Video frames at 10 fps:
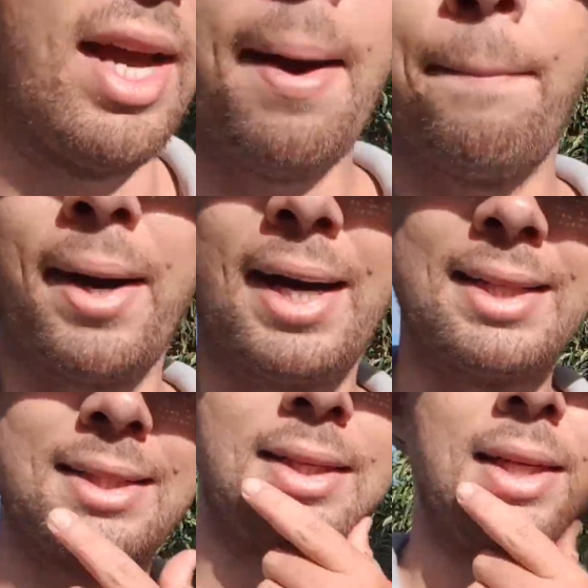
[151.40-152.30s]
velho,
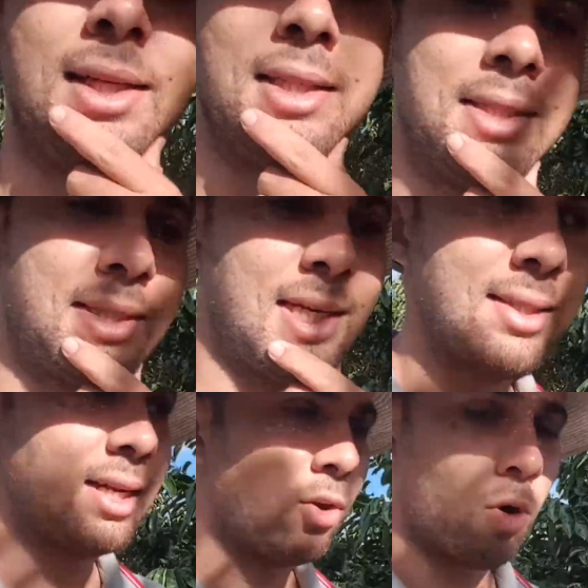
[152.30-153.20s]
rapaz, se
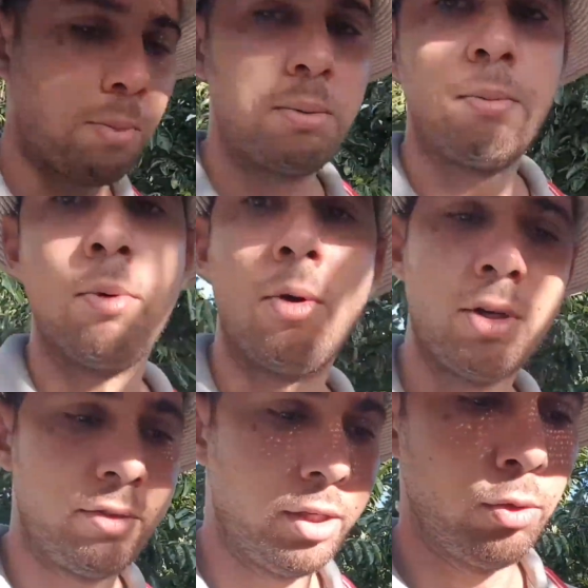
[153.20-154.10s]
essa cobra me
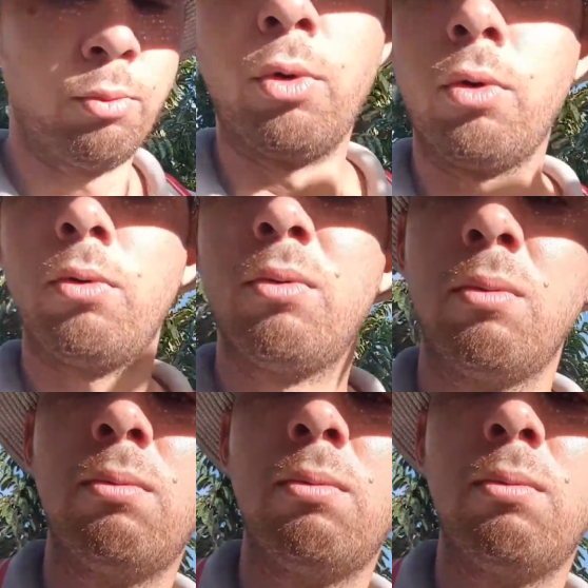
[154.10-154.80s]
morde, velho, eu morro.